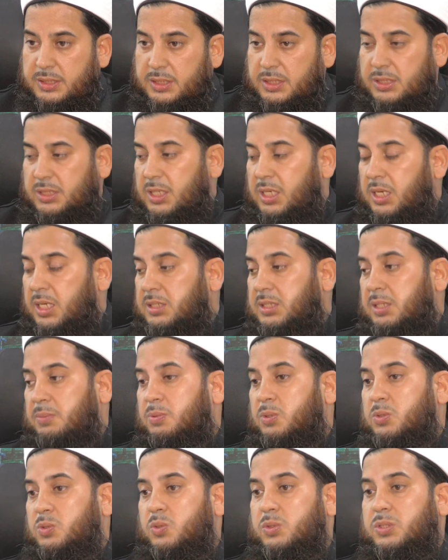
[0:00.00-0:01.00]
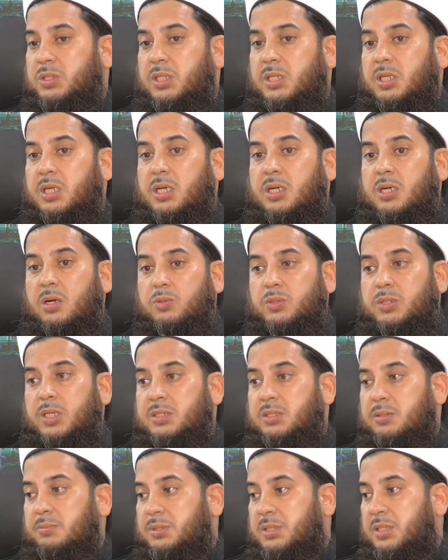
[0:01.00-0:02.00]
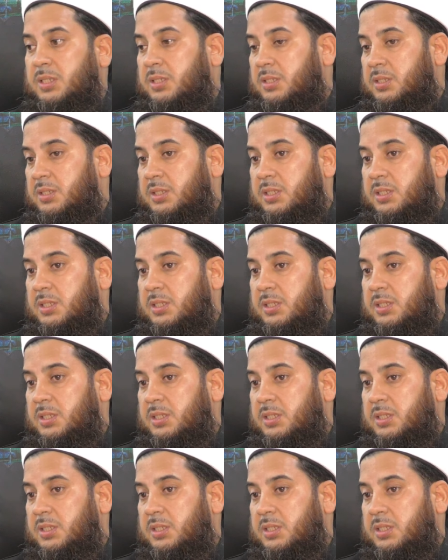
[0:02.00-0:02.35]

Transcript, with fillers: इसीलिए जब हजूर सदना गाँव से अज़म से